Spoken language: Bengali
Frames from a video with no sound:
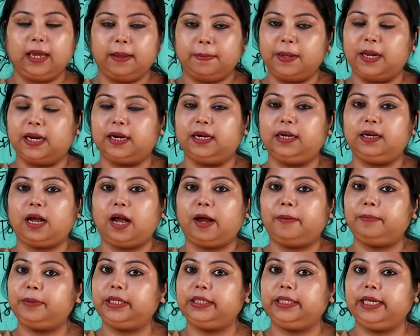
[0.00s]
এবার
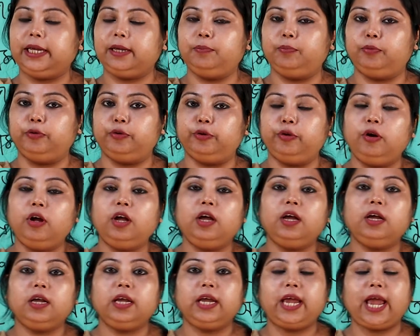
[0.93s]
আমরা দেখব
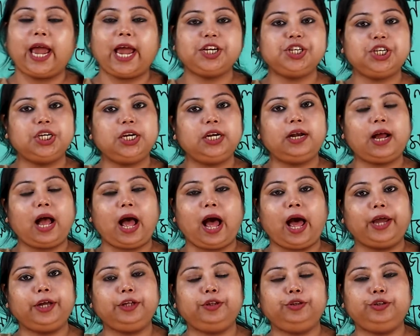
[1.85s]
গ্যাসের
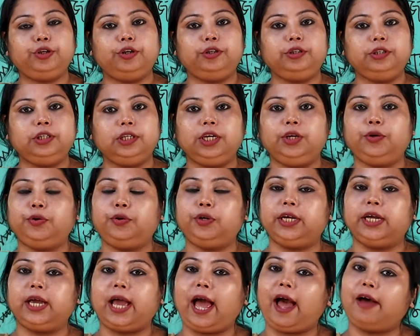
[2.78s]
আয়তন কি
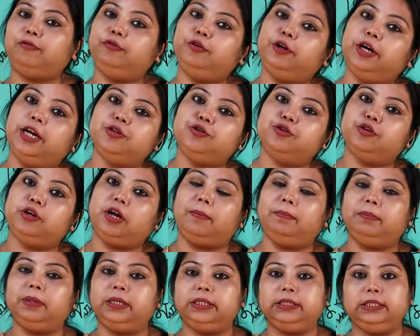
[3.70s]
করে অ্যাভোগ্যাড্রো
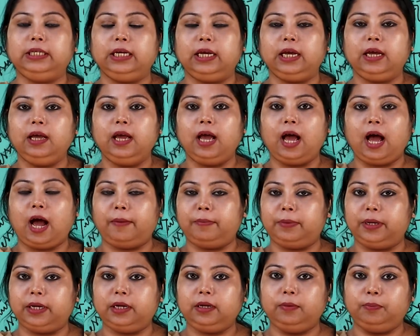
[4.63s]
নাম্বার দিয়ে
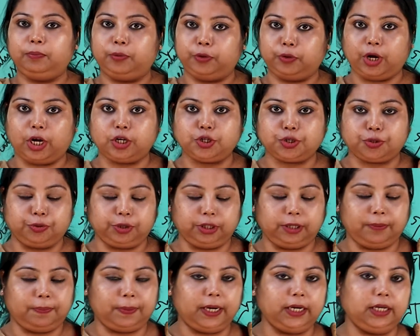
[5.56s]
আমরা প্রকাশ
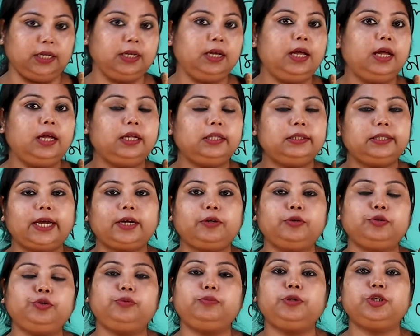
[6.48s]
করতে পারি
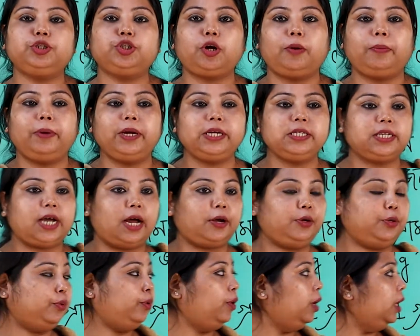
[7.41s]
দেখো তোমরা সবাই
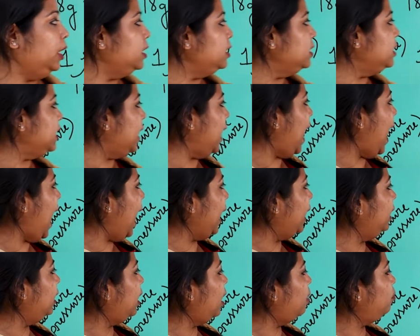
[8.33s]
জানো যে
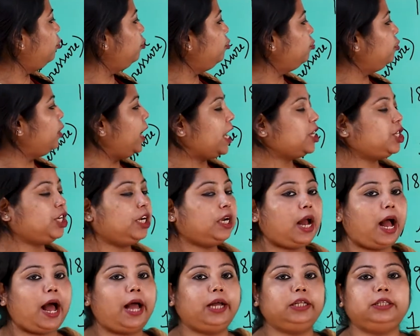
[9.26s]
এক গ্রাম অণু
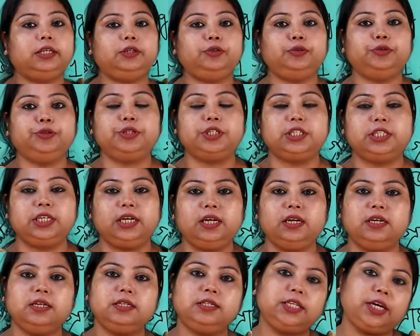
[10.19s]
গ্যাসের আয়তন হচ্ছে
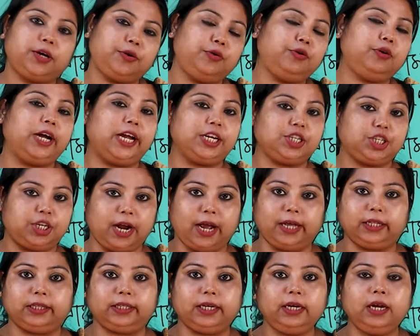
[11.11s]
যে কোনো গ্যাসের
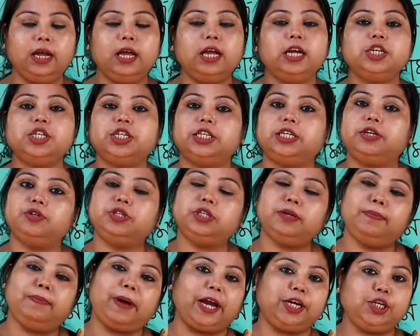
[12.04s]
আয়তন সেটা
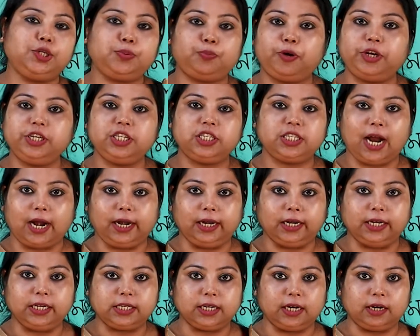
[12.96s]
হচ্ছে বাইশ পয়েন্ট চার
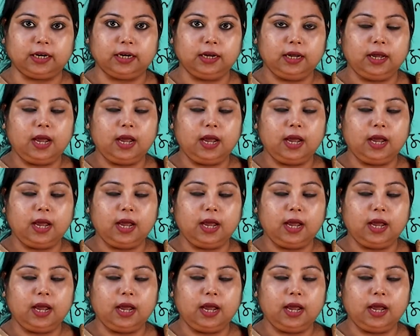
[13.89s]
লিটার